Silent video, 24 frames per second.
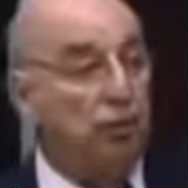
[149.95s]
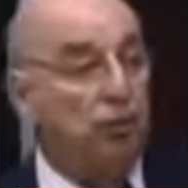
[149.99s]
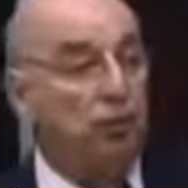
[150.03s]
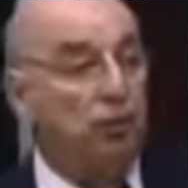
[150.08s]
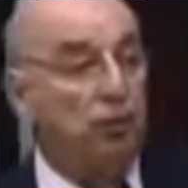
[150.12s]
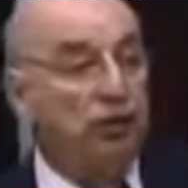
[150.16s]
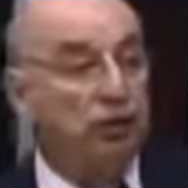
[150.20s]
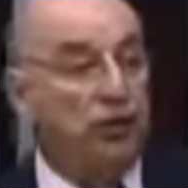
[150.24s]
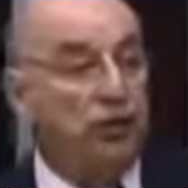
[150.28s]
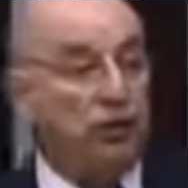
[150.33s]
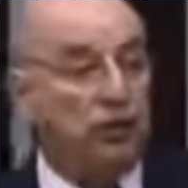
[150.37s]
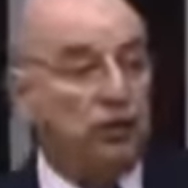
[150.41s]

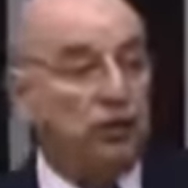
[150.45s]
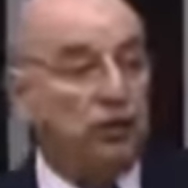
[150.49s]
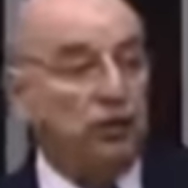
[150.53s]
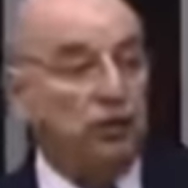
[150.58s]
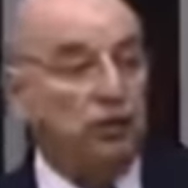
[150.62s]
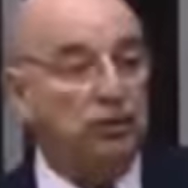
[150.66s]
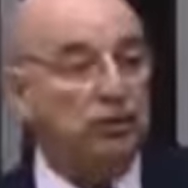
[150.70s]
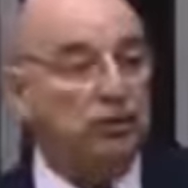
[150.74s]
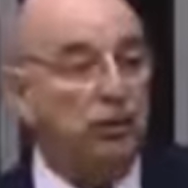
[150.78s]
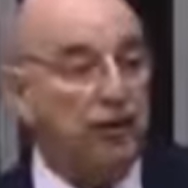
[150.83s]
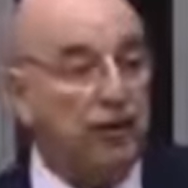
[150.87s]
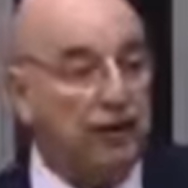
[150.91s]
botar todo
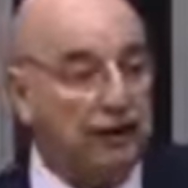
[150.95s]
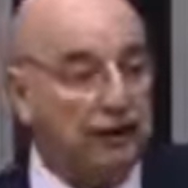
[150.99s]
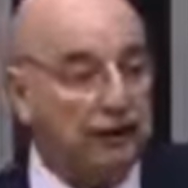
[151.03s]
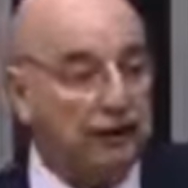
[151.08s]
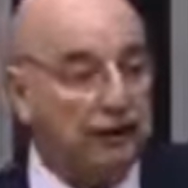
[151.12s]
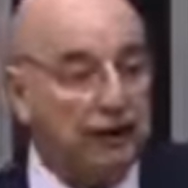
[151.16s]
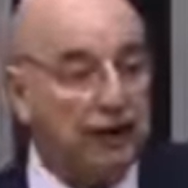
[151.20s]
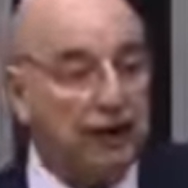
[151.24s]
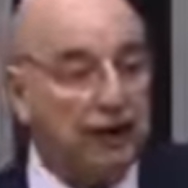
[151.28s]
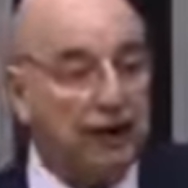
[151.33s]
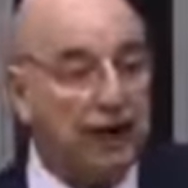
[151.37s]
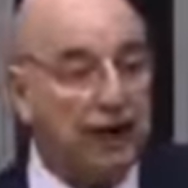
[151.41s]
mundo de
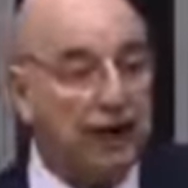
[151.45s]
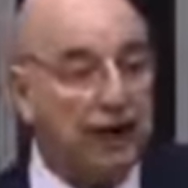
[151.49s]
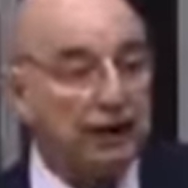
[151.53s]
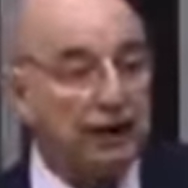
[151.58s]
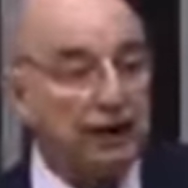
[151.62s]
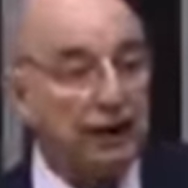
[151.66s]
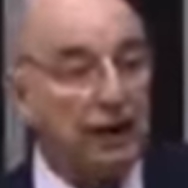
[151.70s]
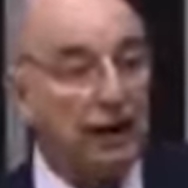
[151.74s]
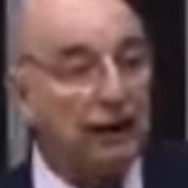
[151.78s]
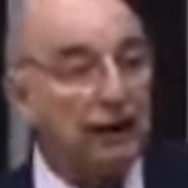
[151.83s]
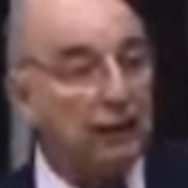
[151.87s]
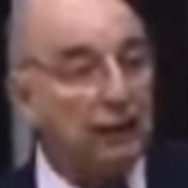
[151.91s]
quarentena em
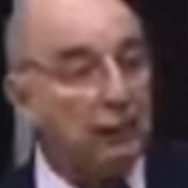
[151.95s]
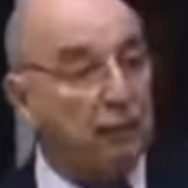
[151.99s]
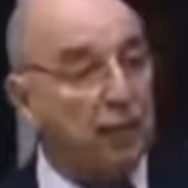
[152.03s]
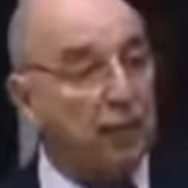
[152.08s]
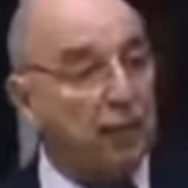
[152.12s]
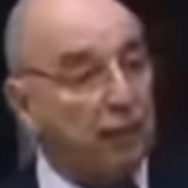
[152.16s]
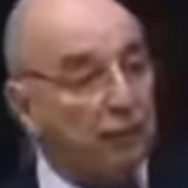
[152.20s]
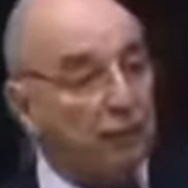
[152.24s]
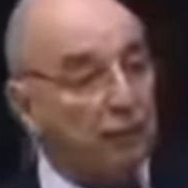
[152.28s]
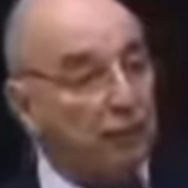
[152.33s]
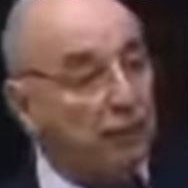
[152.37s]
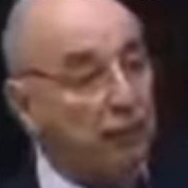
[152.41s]
casa, até
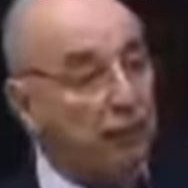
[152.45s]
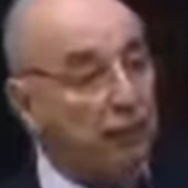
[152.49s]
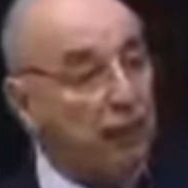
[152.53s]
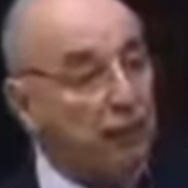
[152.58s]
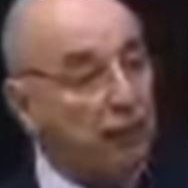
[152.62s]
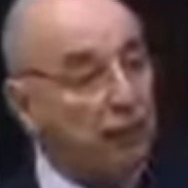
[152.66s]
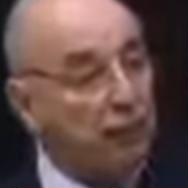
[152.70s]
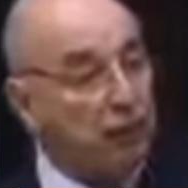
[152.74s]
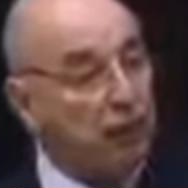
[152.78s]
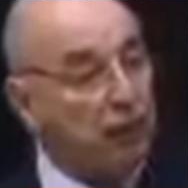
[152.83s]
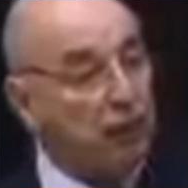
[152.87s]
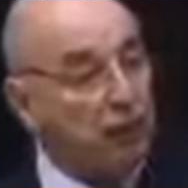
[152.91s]
para resolver o
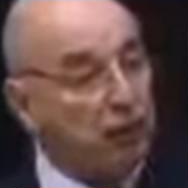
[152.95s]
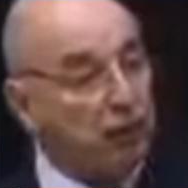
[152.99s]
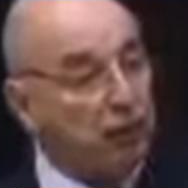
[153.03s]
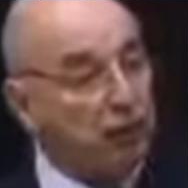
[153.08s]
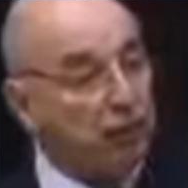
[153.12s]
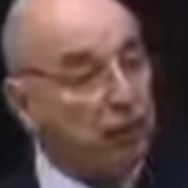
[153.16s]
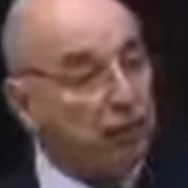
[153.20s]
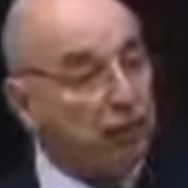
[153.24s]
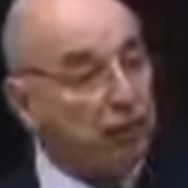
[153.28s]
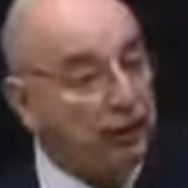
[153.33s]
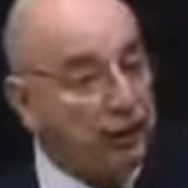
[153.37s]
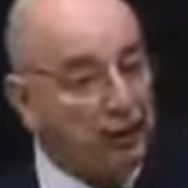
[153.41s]
problema
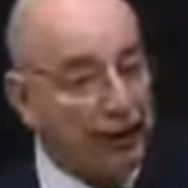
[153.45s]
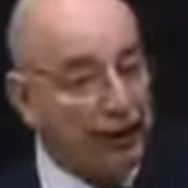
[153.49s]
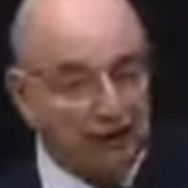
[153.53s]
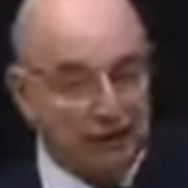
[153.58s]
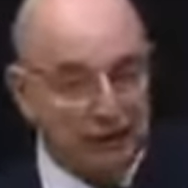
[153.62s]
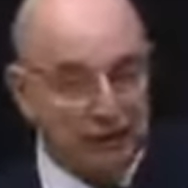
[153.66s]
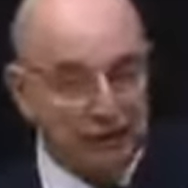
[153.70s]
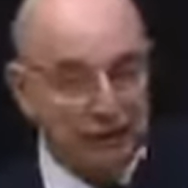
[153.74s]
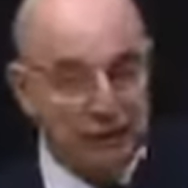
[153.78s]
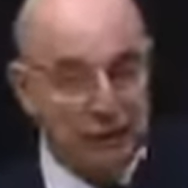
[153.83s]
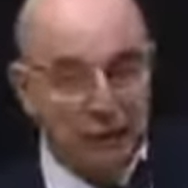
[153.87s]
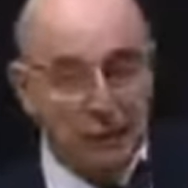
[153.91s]
político
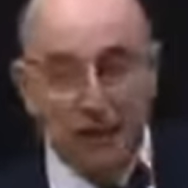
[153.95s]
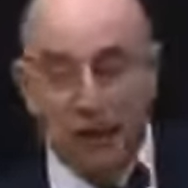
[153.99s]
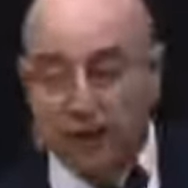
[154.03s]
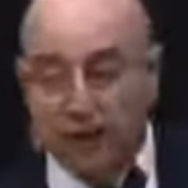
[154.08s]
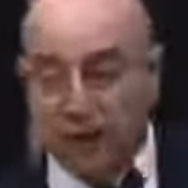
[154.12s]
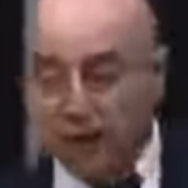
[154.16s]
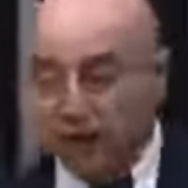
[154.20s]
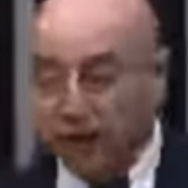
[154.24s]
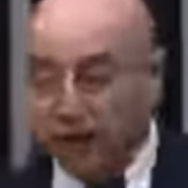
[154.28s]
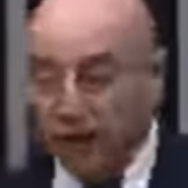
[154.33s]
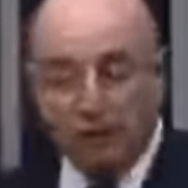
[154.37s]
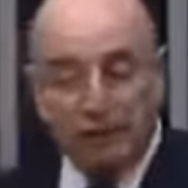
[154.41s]
deles e
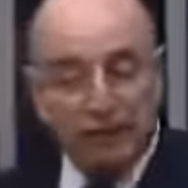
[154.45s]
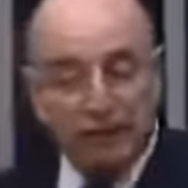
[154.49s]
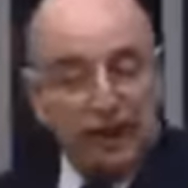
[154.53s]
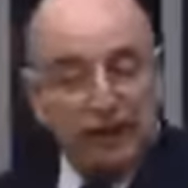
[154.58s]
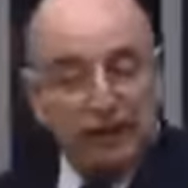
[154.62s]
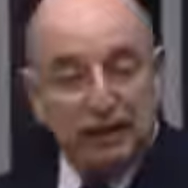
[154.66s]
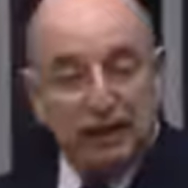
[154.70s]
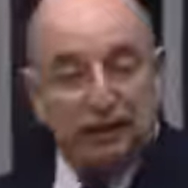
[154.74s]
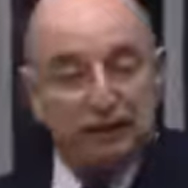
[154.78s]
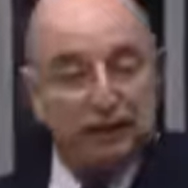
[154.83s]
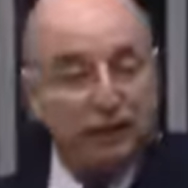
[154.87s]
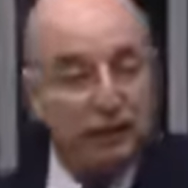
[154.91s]
para mostrar
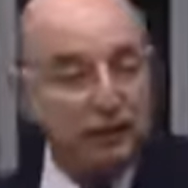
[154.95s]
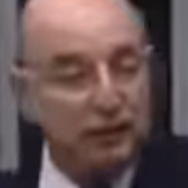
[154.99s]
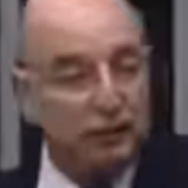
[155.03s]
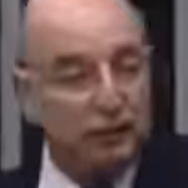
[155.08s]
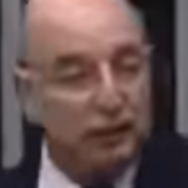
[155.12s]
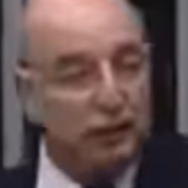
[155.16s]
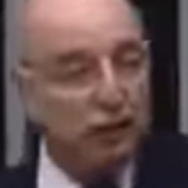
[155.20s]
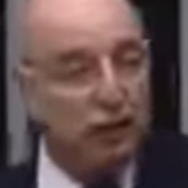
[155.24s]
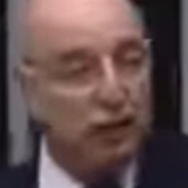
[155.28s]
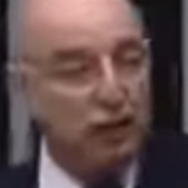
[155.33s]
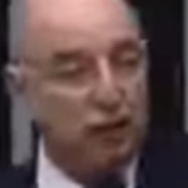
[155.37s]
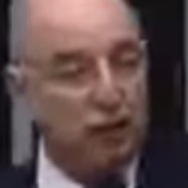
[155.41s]
que estão fazendo
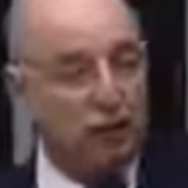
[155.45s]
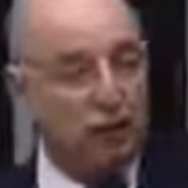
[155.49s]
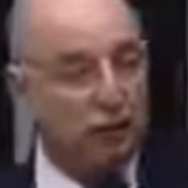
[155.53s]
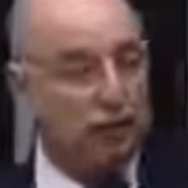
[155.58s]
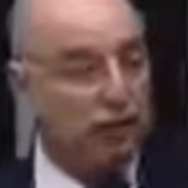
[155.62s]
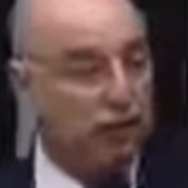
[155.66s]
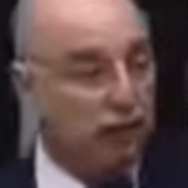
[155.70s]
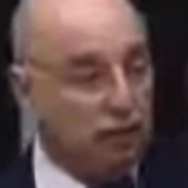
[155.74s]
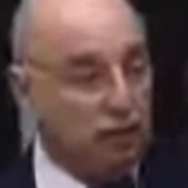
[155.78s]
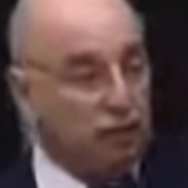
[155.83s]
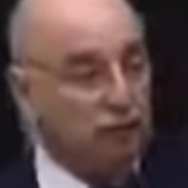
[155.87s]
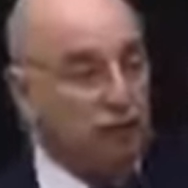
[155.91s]
alguma
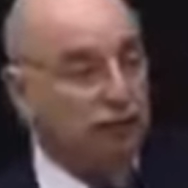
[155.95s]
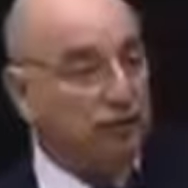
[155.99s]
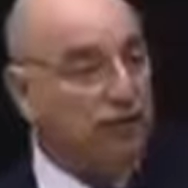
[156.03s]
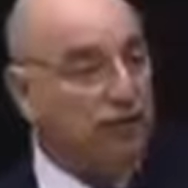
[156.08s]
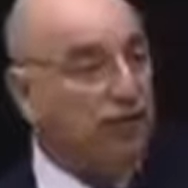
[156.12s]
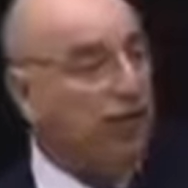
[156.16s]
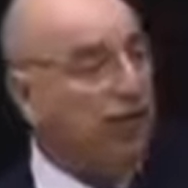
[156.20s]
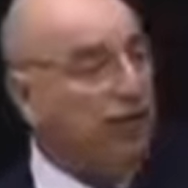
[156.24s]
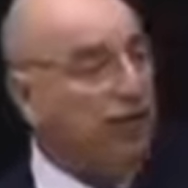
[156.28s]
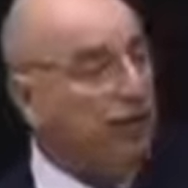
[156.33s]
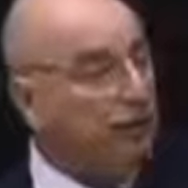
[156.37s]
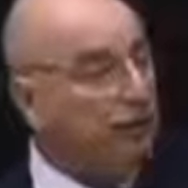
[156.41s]
coisa,
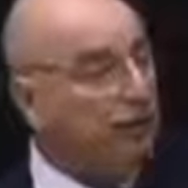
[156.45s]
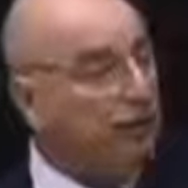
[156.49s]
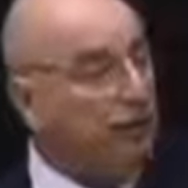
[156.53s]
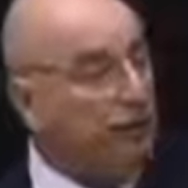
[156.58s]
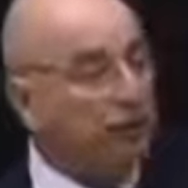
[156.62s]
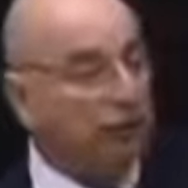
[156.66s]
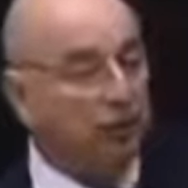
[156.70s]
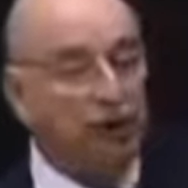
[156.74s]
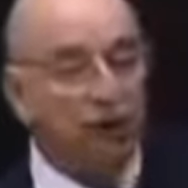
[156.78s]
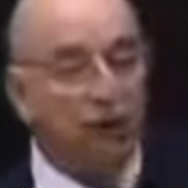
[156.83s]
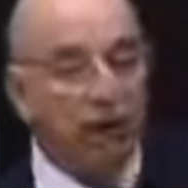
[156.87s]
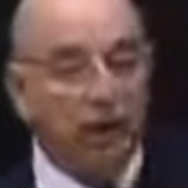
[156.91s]
inclusive em
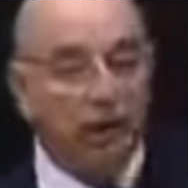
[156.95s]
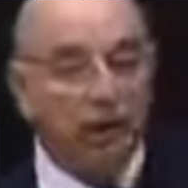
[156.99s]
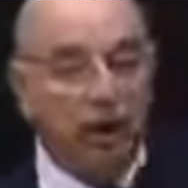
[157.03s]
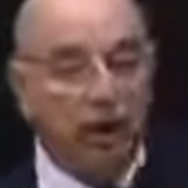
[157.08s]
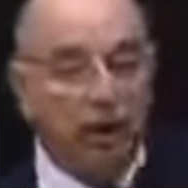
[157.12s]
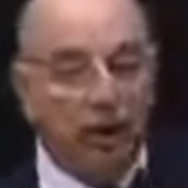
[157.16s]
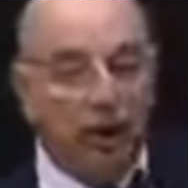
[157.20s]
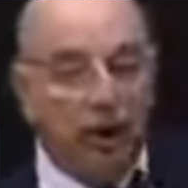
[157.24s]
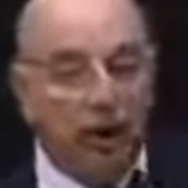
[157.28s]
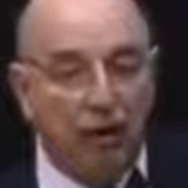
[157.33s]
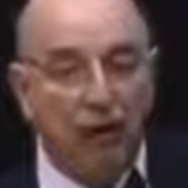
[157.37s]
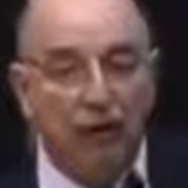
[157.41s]
período
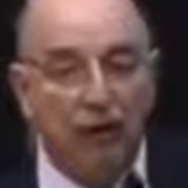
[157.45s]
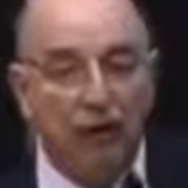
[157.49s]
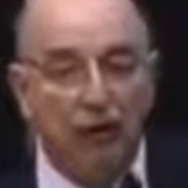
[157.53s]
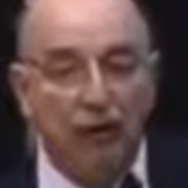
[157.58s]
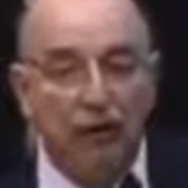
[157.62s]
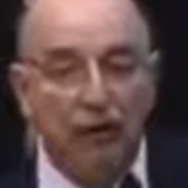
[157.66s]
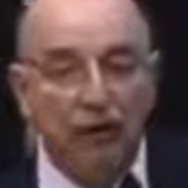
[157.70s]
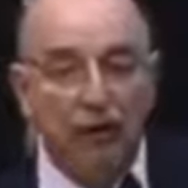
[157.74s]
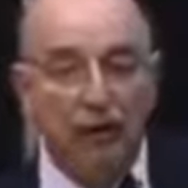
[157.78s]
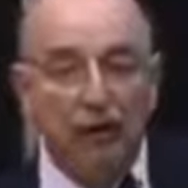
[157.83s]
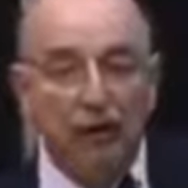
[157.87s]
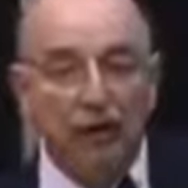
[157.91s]

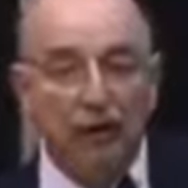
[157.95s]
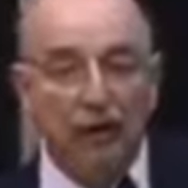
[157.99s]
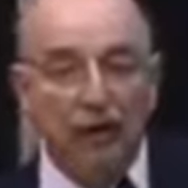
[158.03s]
eleitoral.